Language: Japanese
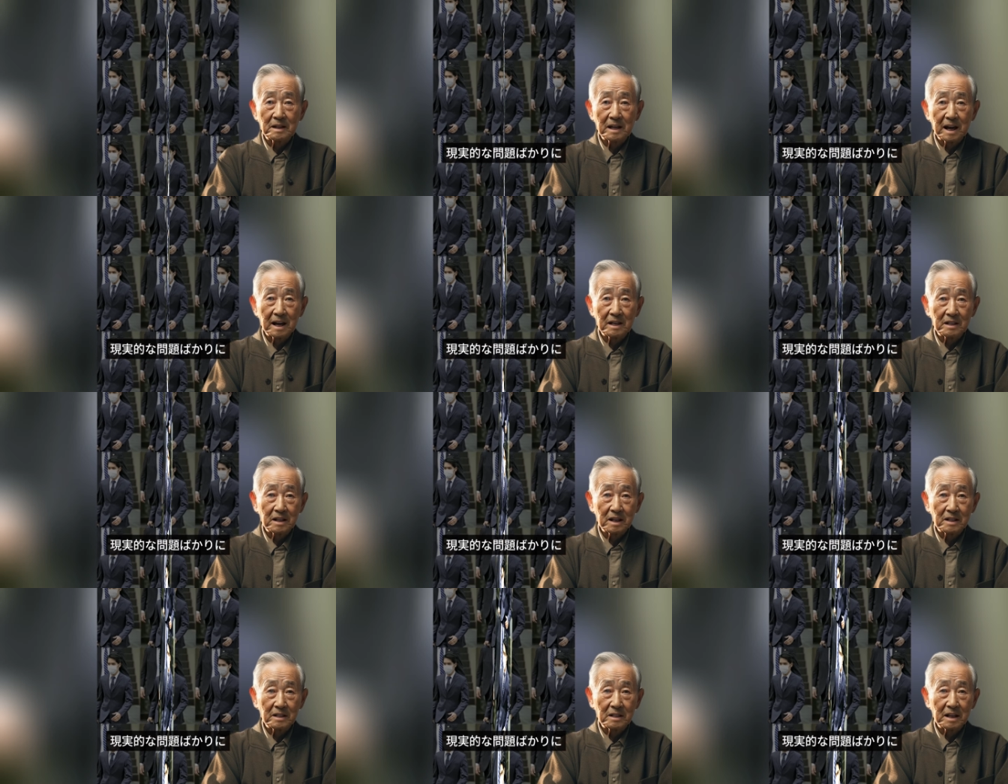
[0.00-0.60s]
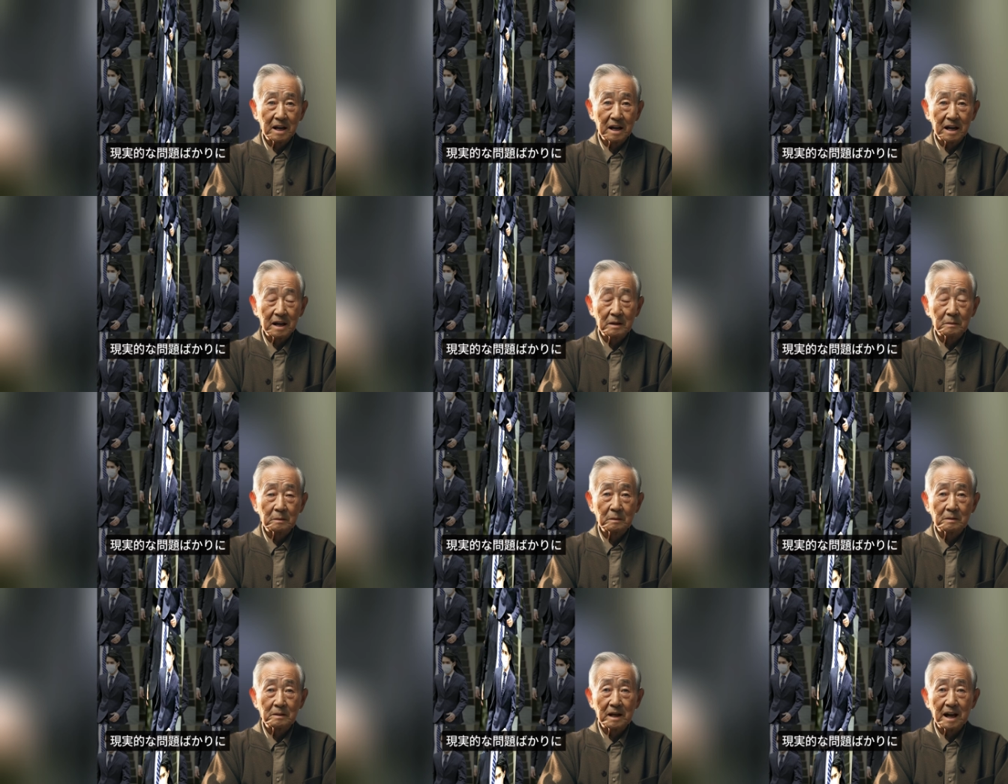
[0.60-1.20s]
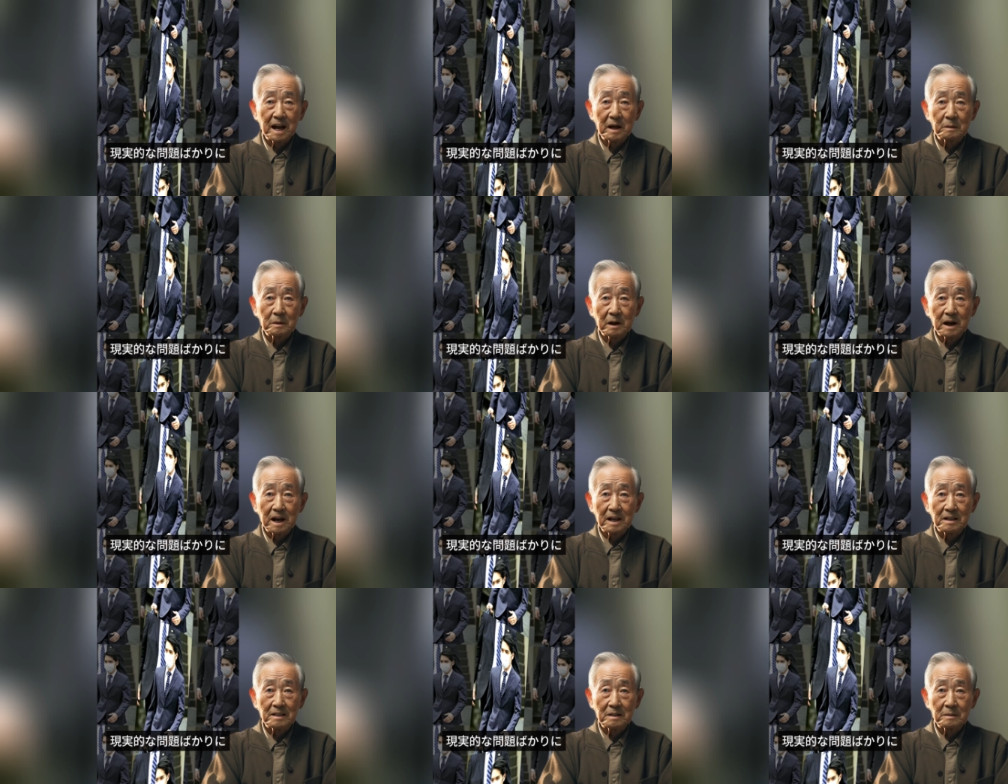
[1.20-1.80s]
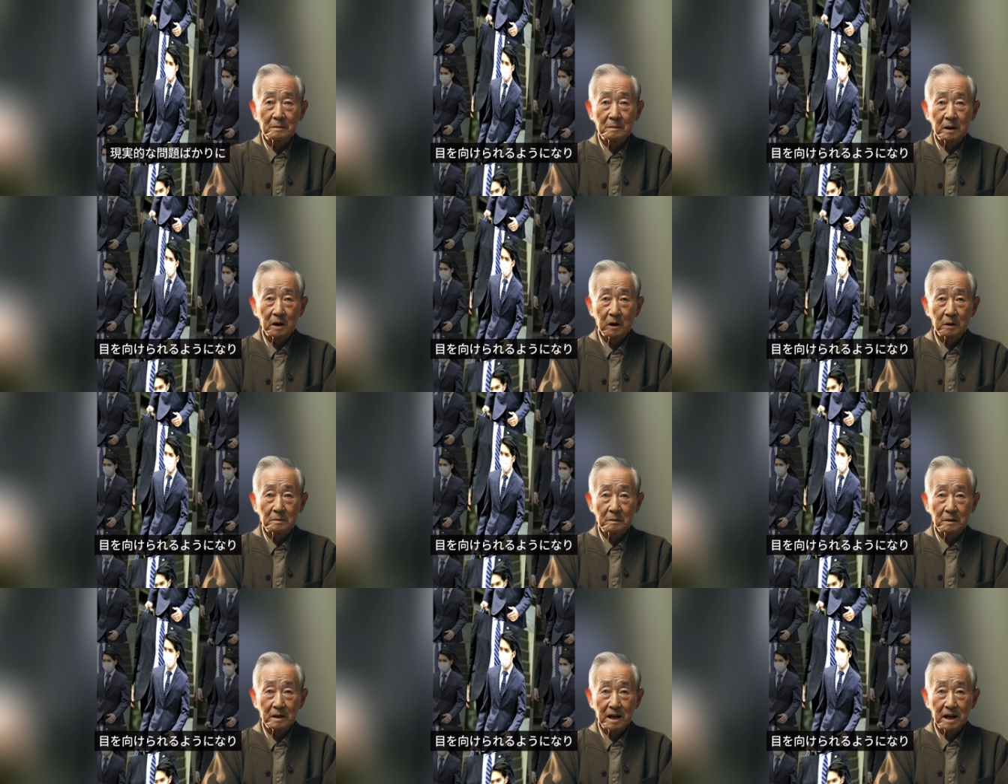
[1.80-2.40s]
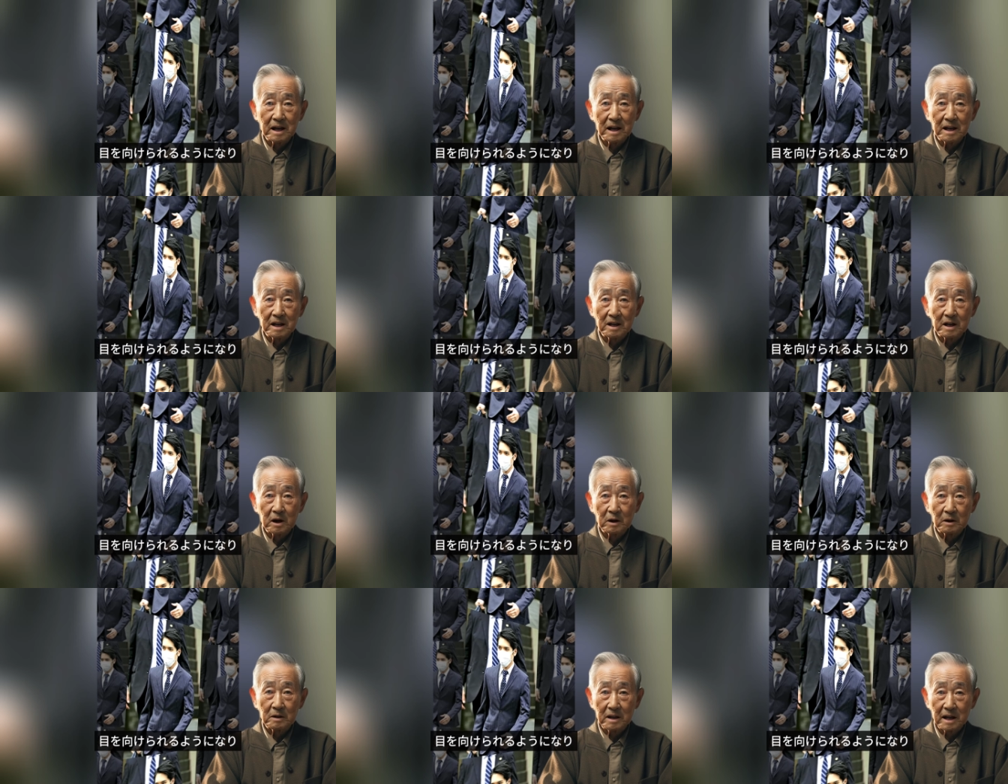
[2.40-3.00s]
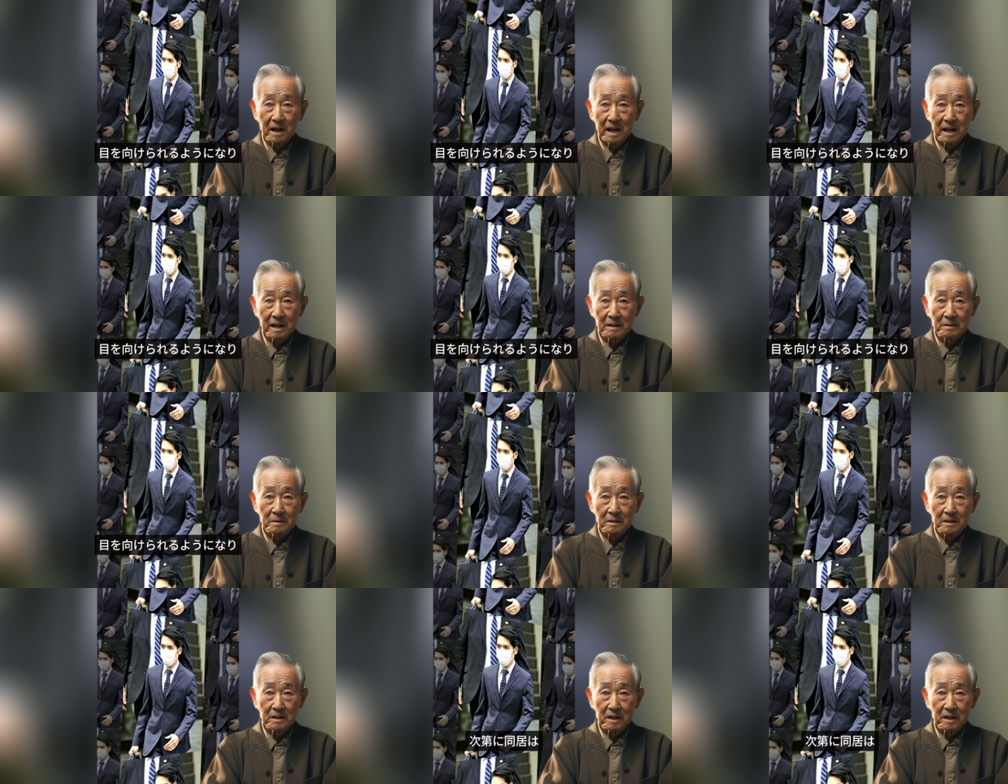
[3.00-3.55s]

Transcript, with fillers: 現実的な問題ばかりに目を向けられるようになり、